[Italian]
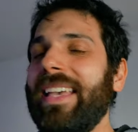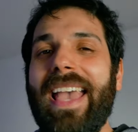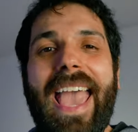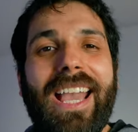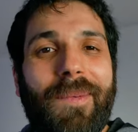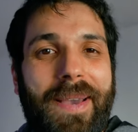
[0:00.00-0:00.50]

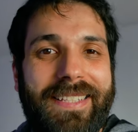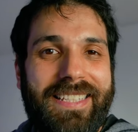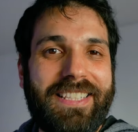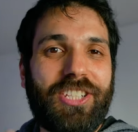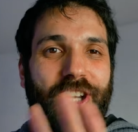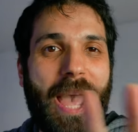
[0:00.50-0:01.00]
E
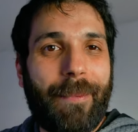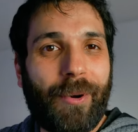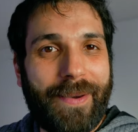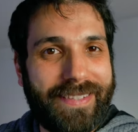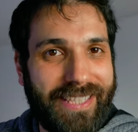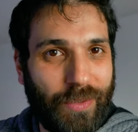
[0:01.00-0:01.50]
queste, diciamo,
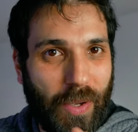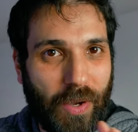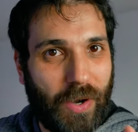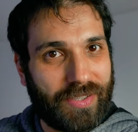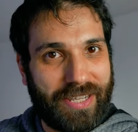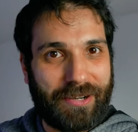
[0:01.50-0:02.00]
queste due
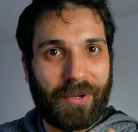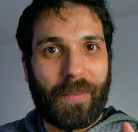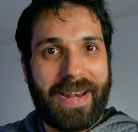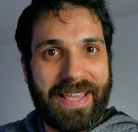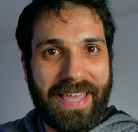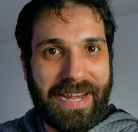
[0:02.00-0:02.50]
cose erano
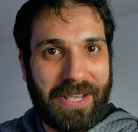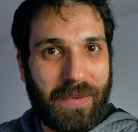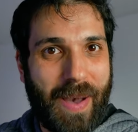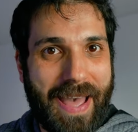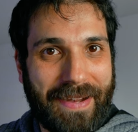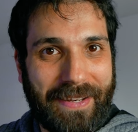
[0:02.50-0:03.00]
quelle che
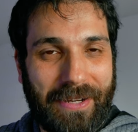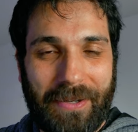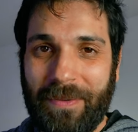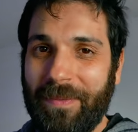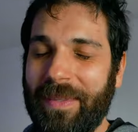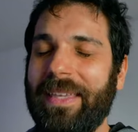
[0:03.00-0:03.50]

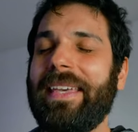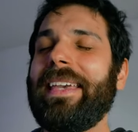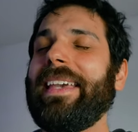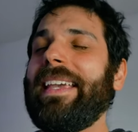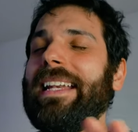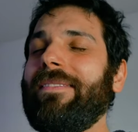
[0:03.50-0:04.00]
riguardano
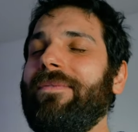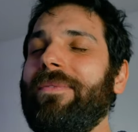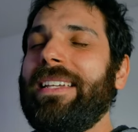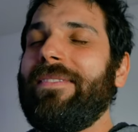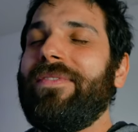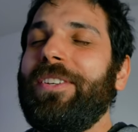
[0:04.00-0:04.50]
il,
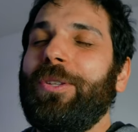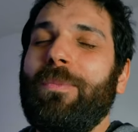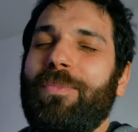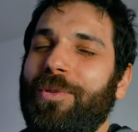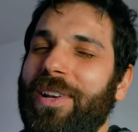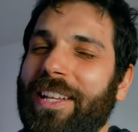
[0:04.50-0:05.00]
il video
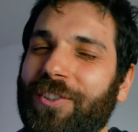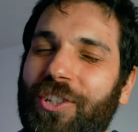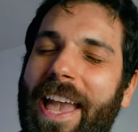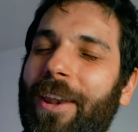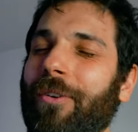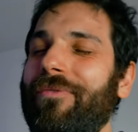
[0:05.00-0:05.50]
più
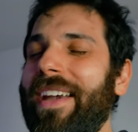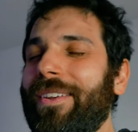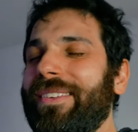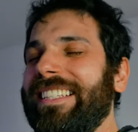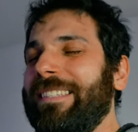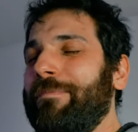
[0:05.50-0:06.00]
leggero, ovvero
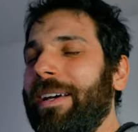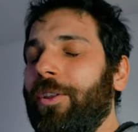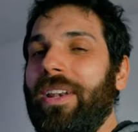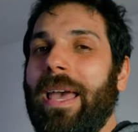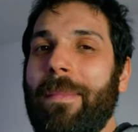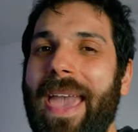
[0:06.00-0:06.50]
gli
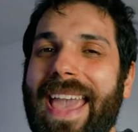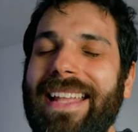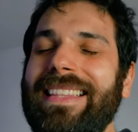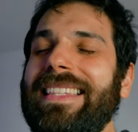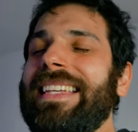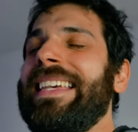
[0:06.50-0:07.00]

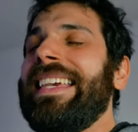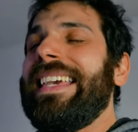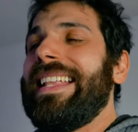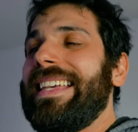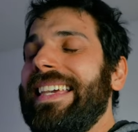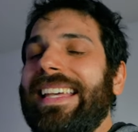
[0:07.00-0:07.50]
smadonnamenti,
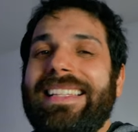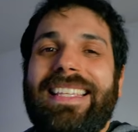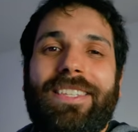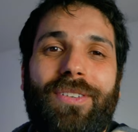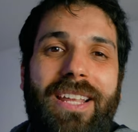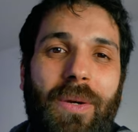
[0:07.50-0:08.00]
i
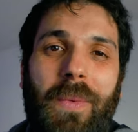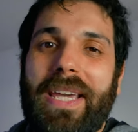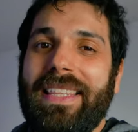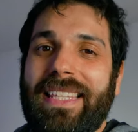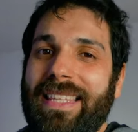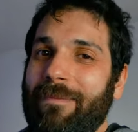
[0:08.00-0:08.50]
dietro le
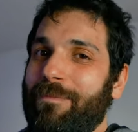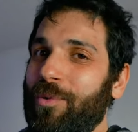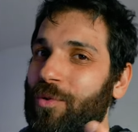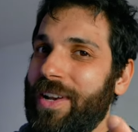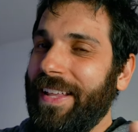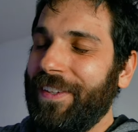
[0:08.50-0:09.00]
quinte più
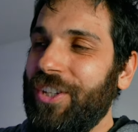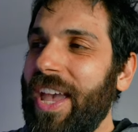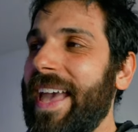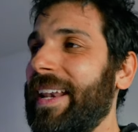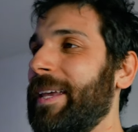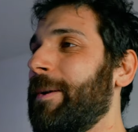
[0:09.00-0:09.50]

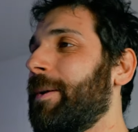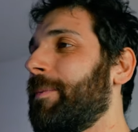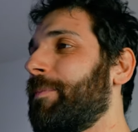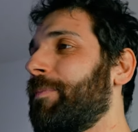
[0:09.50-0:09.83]
leggeri.